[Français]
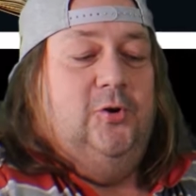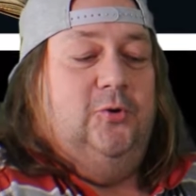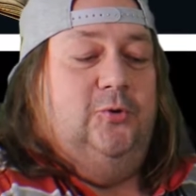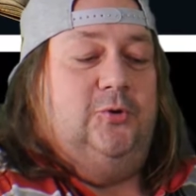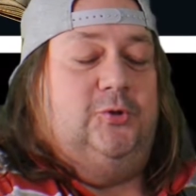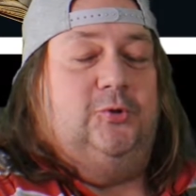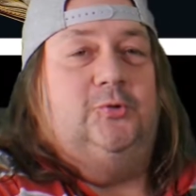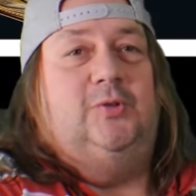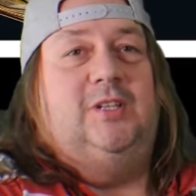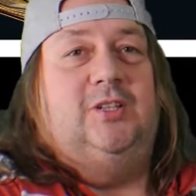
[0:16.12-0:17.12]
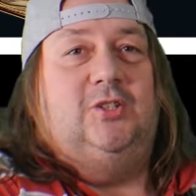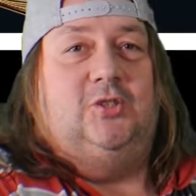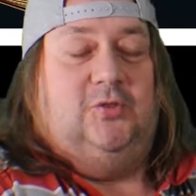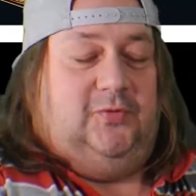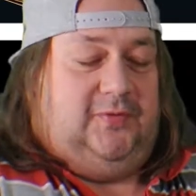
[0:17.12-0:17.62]
Aujourd'hui,
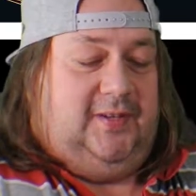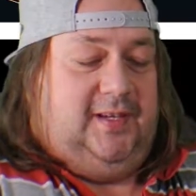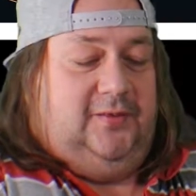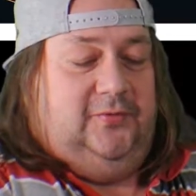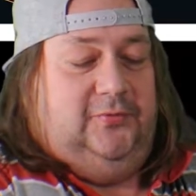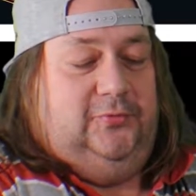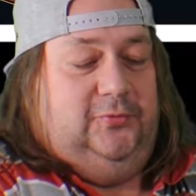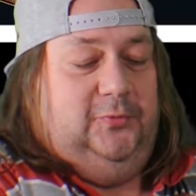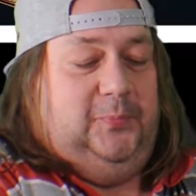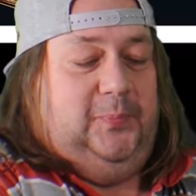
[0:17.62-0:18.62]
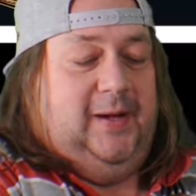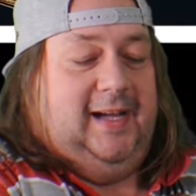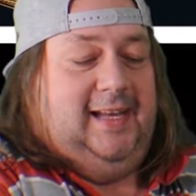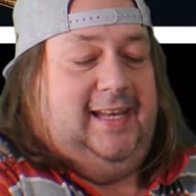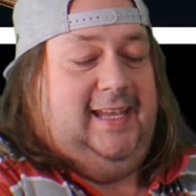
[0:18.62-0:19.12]
je vais vous
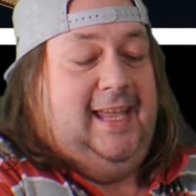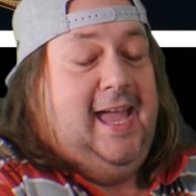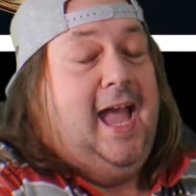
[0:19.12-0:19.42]
parler.